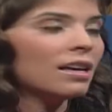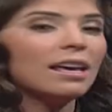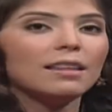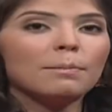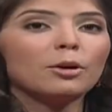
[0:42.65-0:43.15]

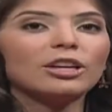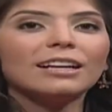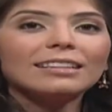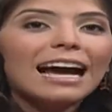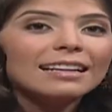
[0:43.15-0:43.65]
eh, de
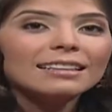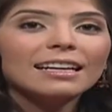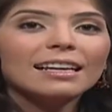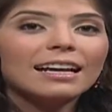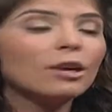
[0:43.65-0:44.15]
proyectarte
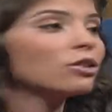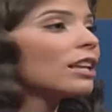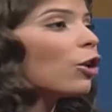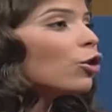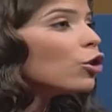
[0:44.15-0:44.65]
y de que ellos
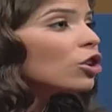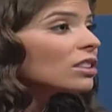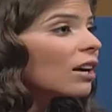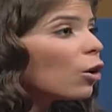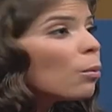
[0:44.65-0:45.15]
te
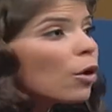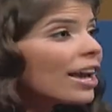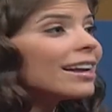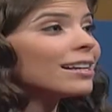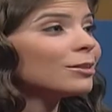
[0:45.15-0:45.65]
conozcan cómo
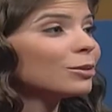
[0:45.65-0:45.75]
eres.